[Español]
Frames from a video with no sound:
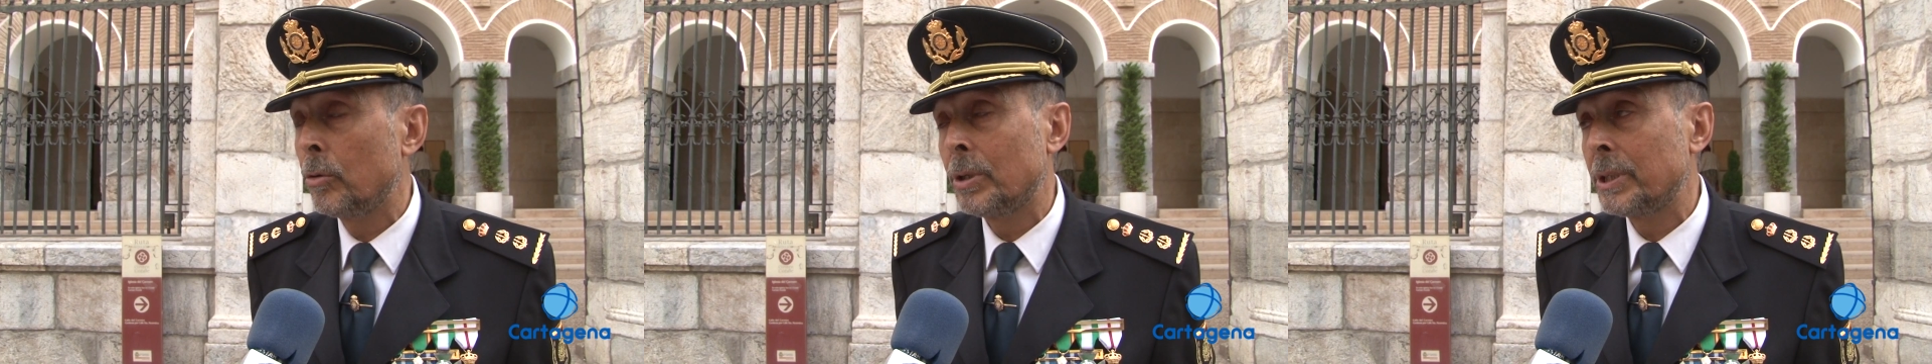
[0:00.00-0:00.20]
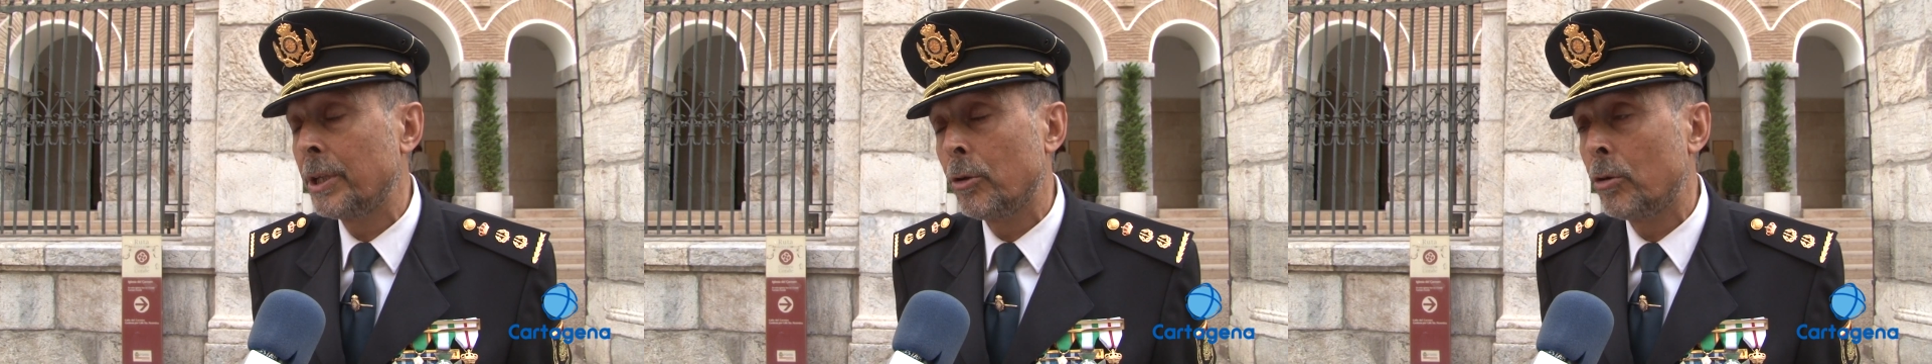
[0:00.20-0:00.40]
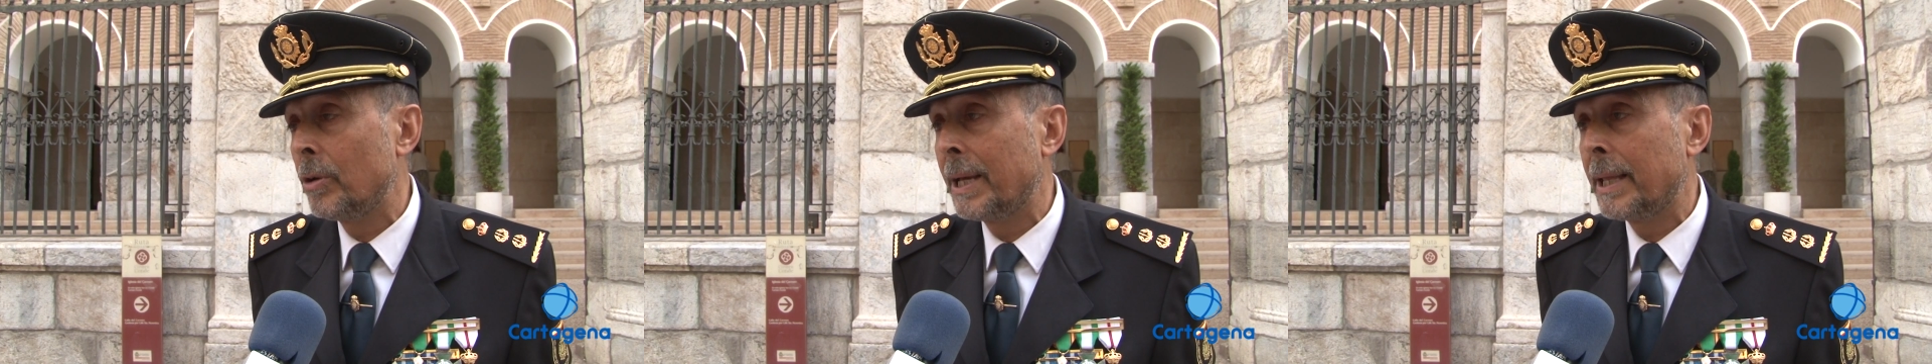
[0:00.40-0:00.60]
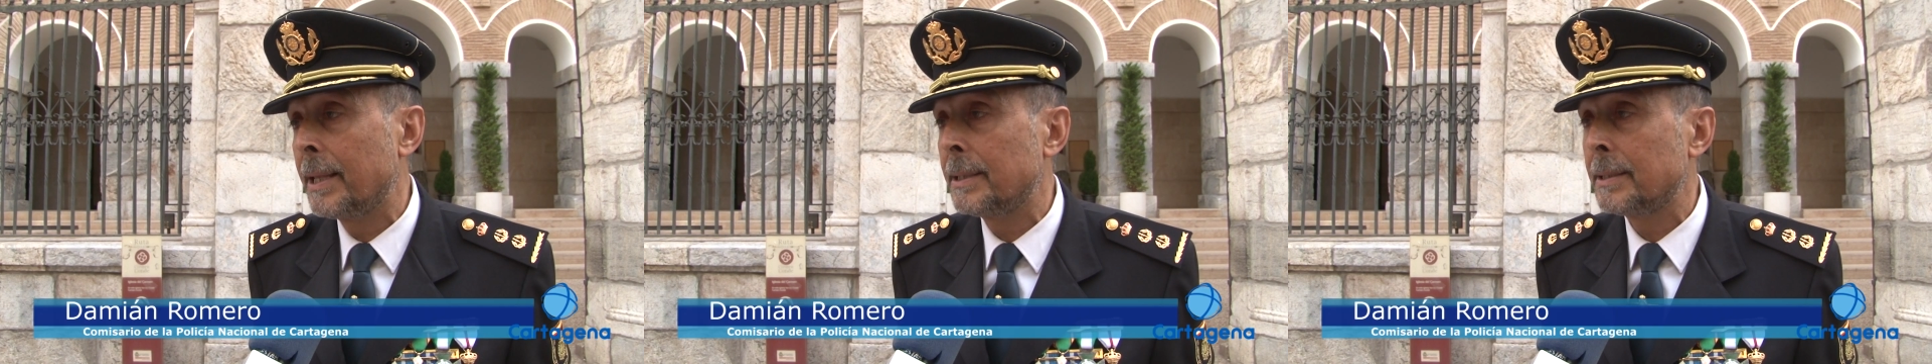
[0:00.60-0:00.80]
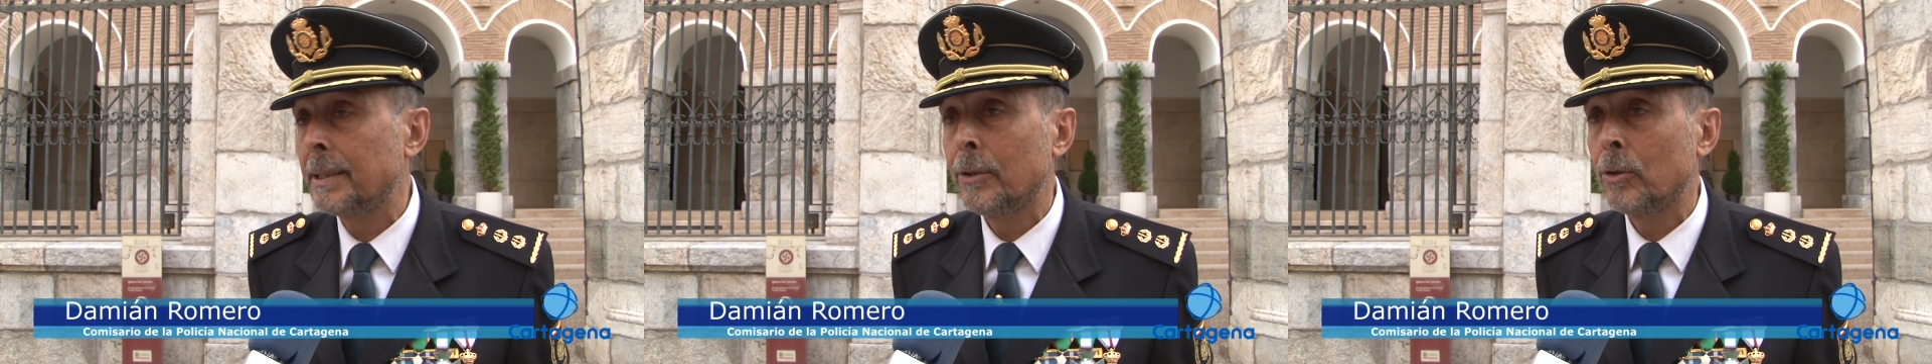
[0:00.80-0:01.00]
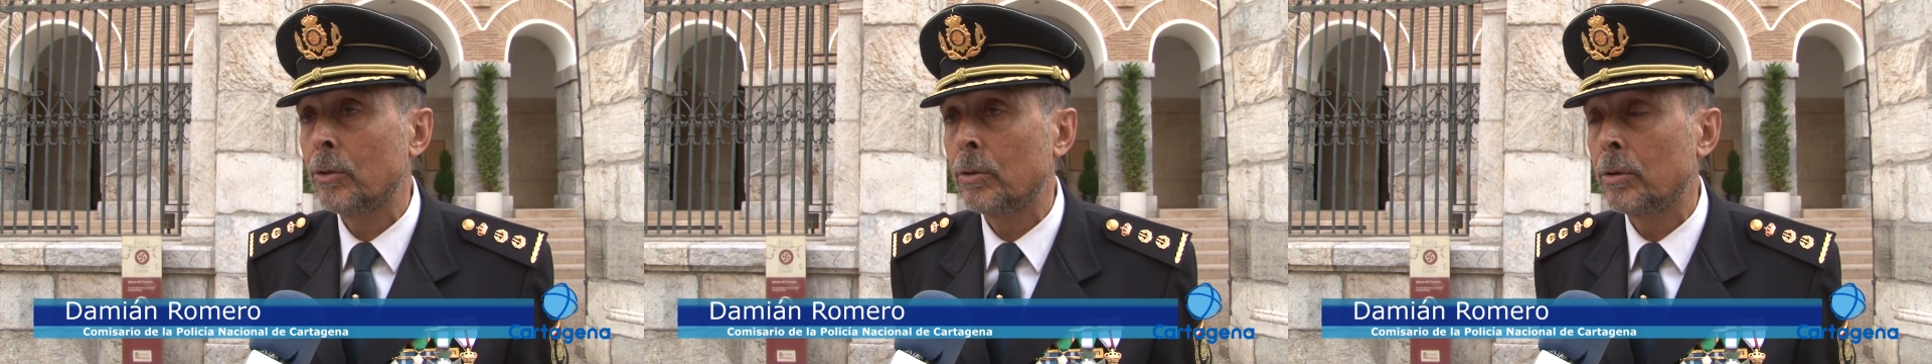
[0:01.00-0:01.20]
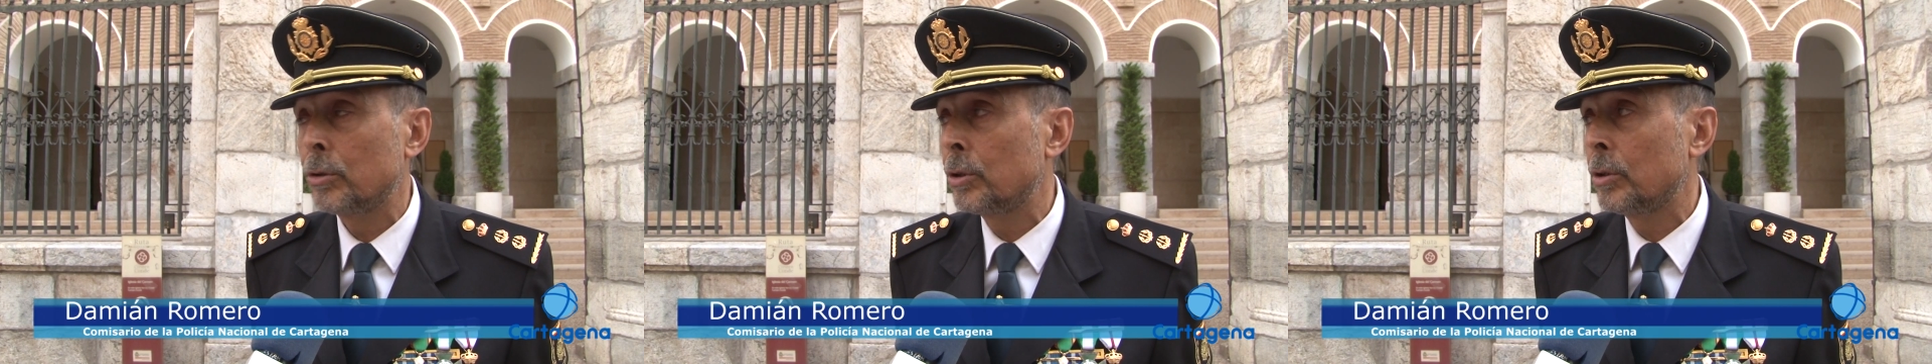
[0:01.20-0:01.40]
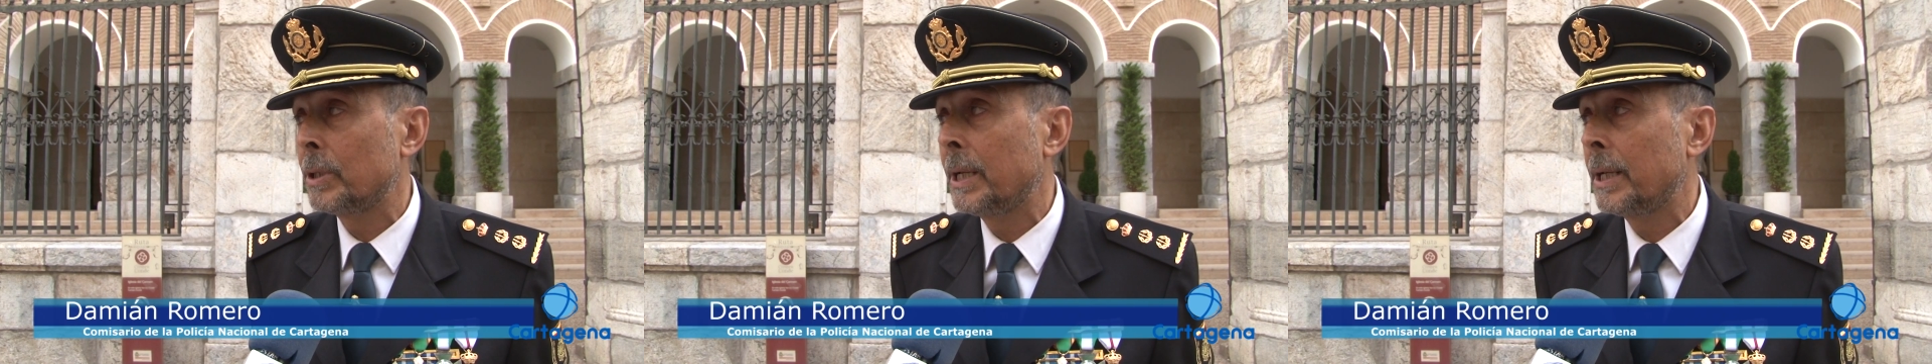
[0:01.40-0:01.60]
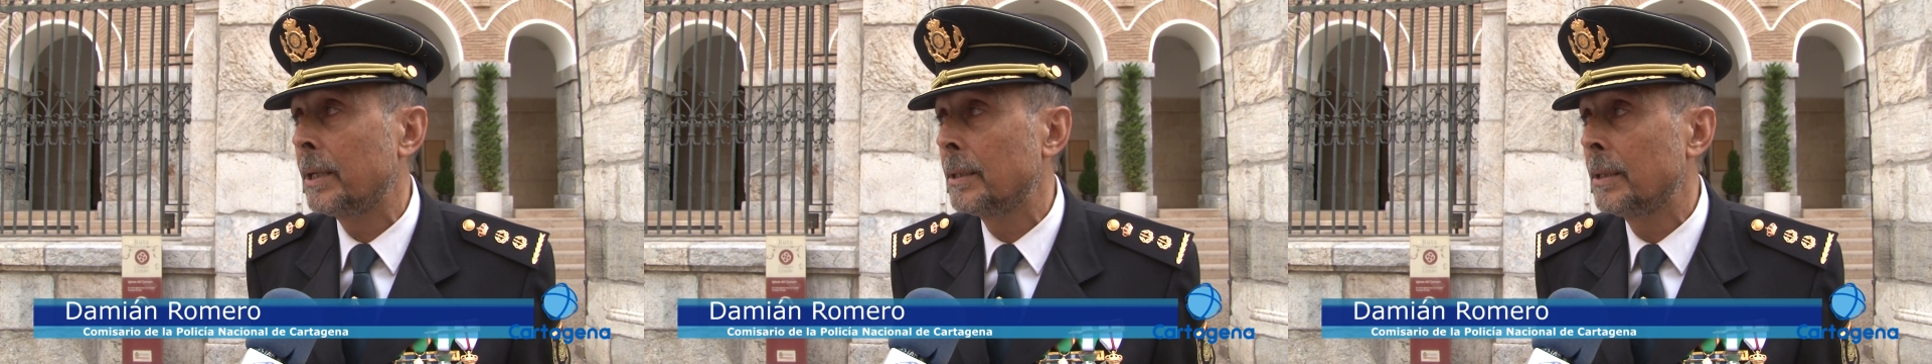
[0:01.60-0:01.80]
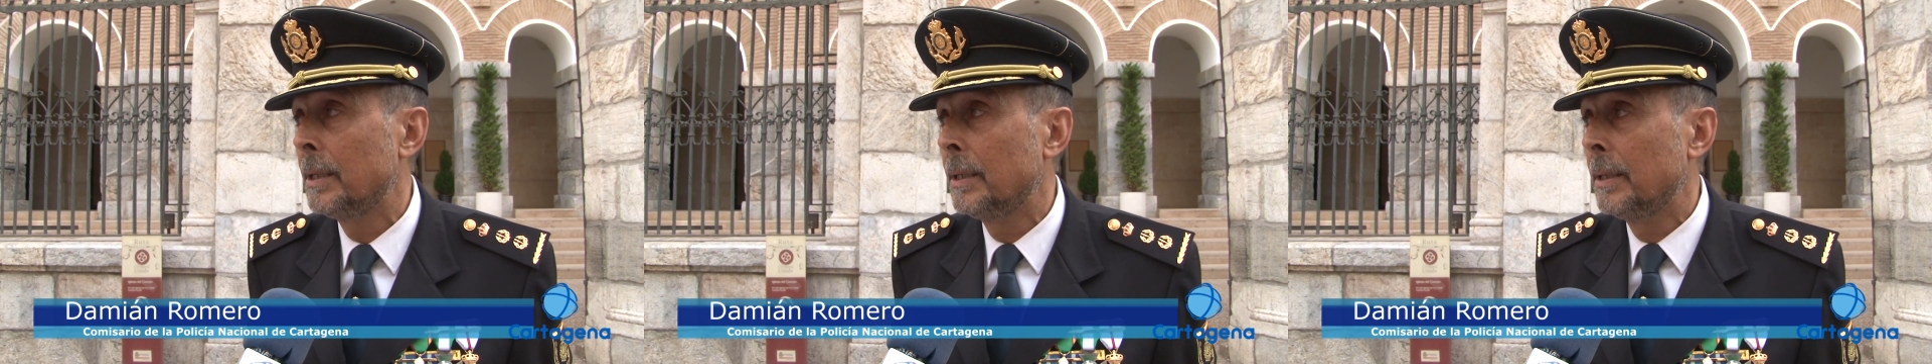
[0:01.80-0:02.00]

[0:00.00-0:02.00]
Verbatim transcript: no ha sido oleada, ha sido dos o tres,